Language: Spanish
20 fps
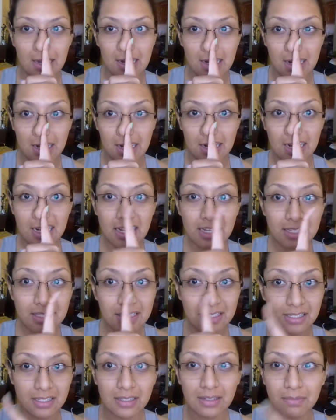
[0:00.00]
la
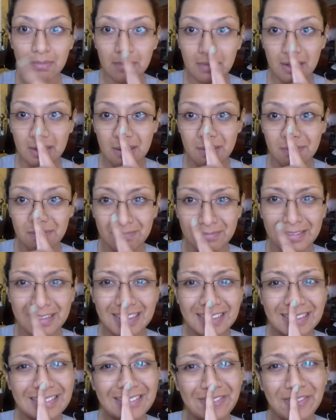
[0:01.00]
nariz, me
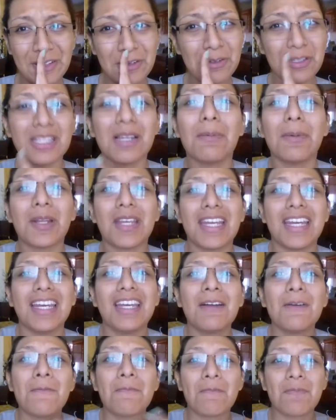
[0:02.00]
no me gusta
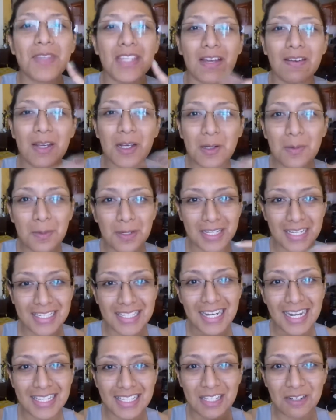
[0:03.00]
porque ya vi cómo se
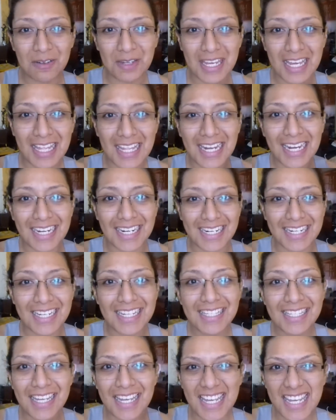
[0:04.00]
hace la cirugía de la
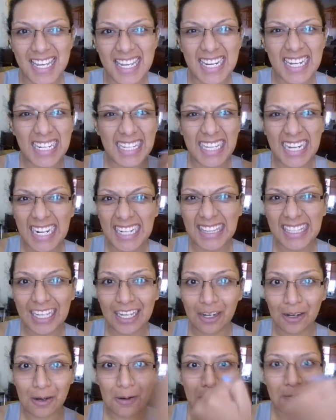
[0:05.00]
nariz y literal
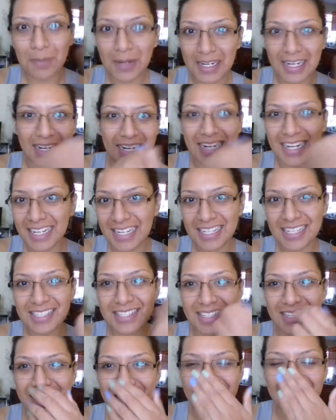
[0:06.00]
te rompe la
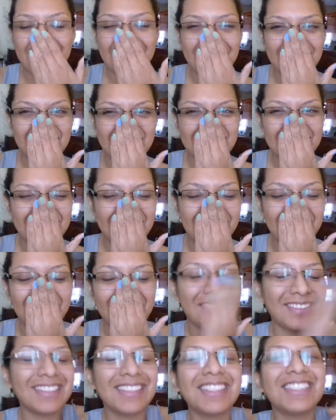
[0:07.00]
nariz y ay no, qué
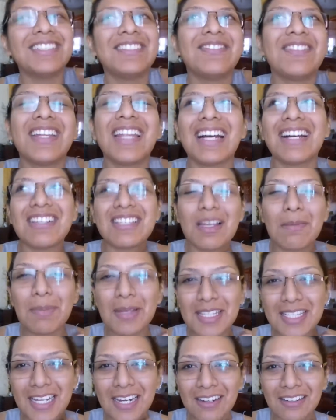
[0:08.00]
feo. No, me da cosa
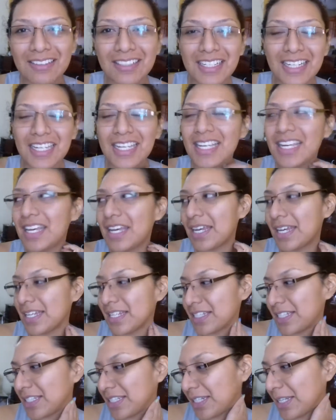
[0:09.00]
pensarlo.
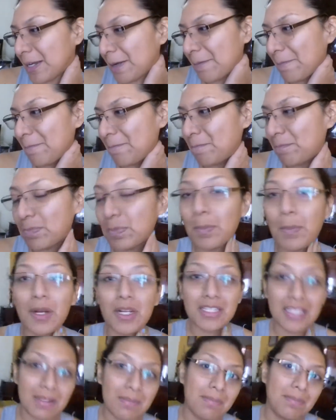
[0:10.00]
Este,
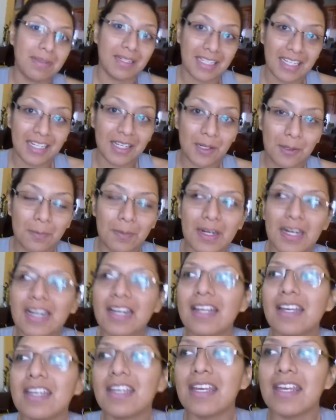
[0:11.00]
pero sí, me tienen que
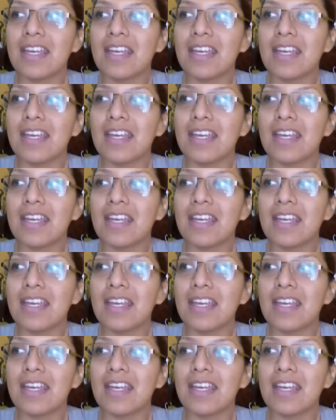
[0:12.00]
operar.